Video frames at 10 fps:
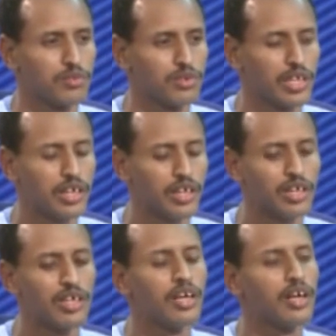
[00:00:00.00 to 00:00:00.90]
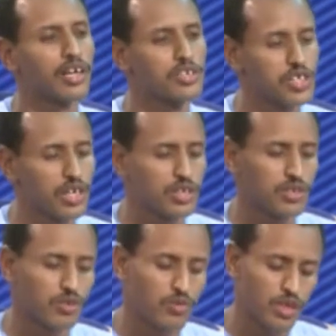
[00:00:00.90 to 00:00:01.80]
لاحقا أخشى أن
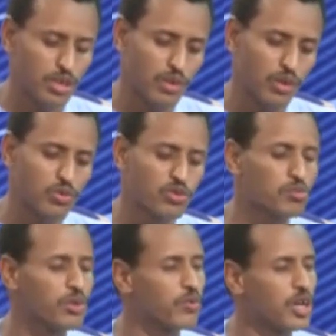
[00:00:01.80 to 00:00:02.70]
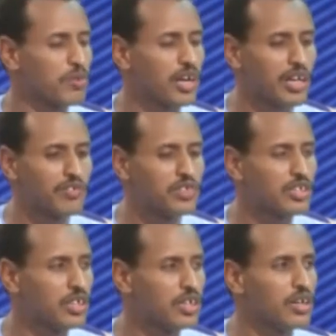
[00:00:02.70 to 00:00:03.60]
يكون كما قلت بوابة
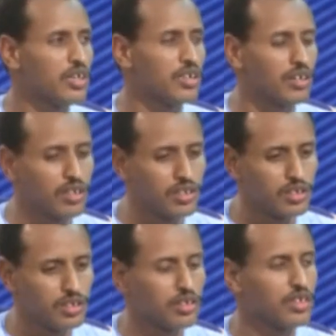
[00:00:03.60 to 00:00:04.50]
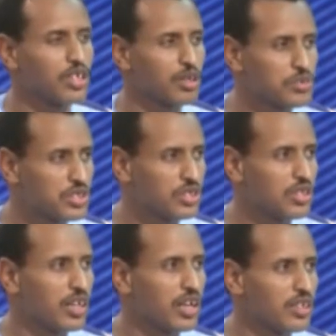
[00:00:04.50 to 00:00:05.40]
خلفية آه، لكبت
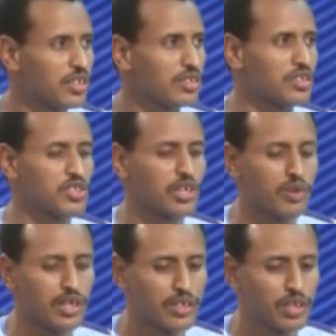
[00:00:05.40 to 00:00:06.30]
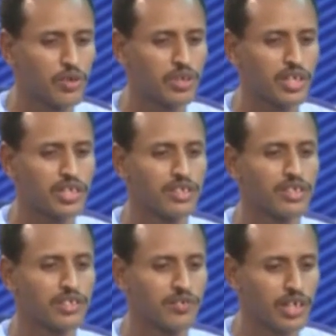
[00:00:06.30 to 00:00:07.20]
هذا هذه الحريات
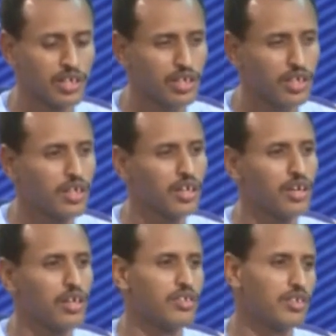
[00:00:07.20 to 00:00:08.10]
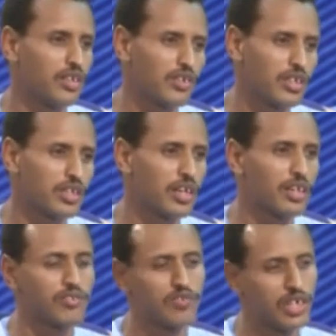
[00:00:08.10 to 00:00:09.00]
التي في الحقيقة هي وإن
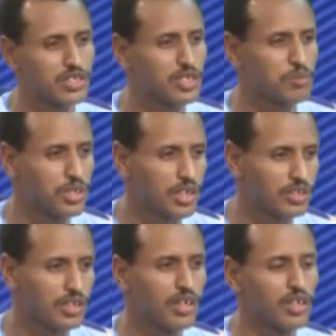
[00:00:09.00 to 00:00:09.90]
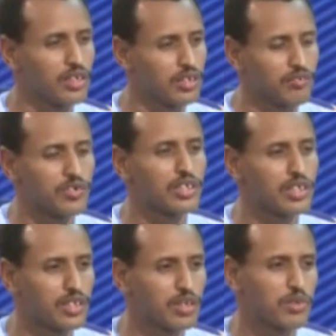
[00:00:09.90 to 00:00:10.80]
كانت فيها سلبيات أيضا فيها
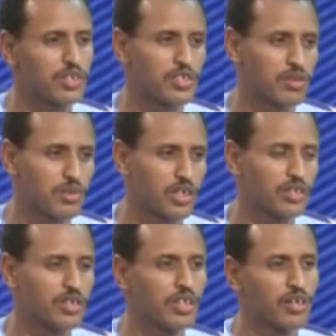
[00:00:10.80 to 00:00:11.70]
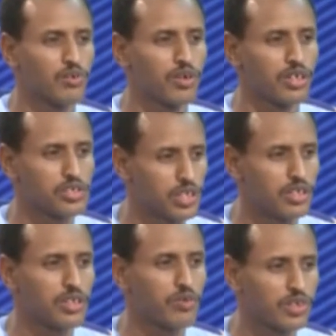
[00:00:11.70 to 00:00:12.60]
الكثير من الإيجابيات وشهد
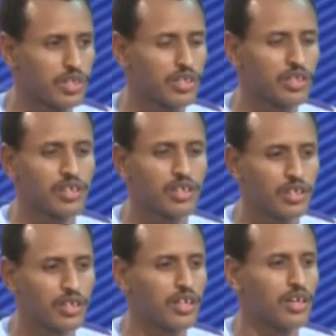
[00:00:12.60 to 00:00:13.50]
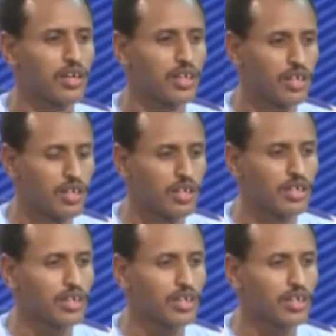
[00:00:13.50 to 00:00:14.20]
الوطن خلالها آه،